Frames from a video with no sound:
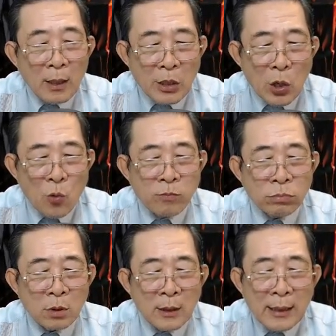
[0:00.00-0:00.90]
Đúng,
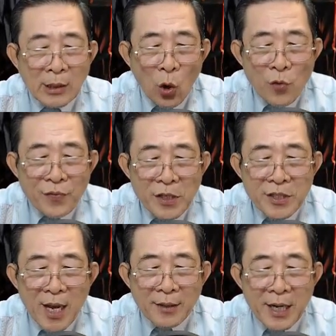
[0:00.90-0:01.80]
đối phương
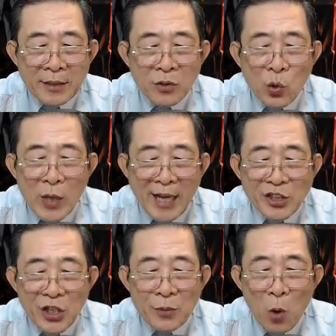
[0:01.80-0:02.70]
nhất định của đại
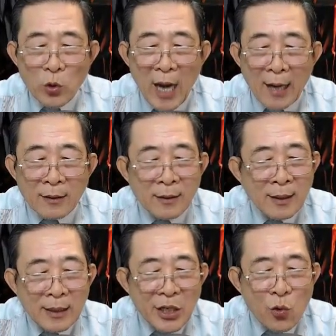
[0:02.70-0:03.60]
sư bố trận,
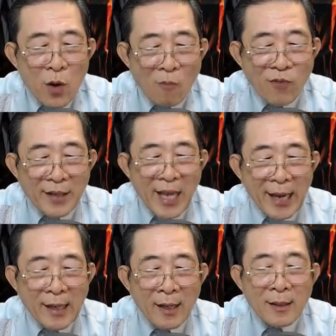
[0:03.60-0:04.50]
nếu không phải
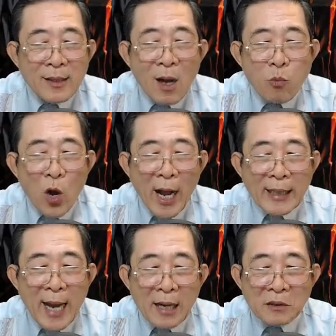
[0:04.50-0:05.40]
vậy không có khả
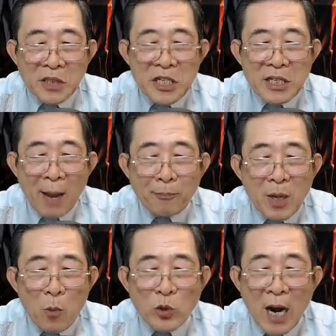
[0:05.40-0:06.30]
năng thiết lập ra
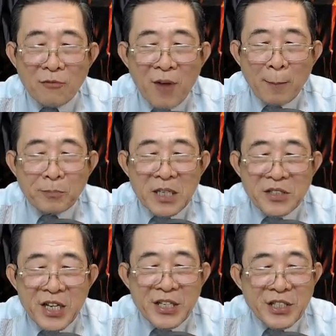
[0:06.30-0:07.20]
một trận pháp tinh
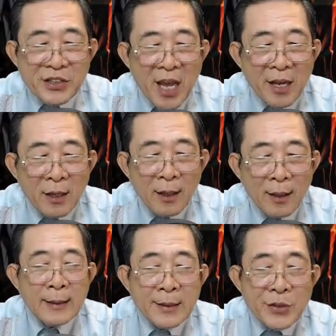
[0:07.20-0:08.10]
vi như thế.
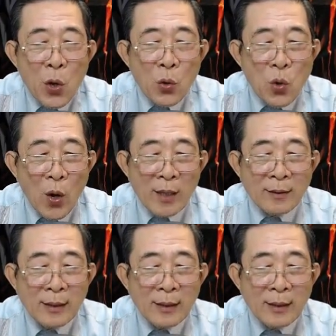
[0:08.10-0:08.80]
Vô luận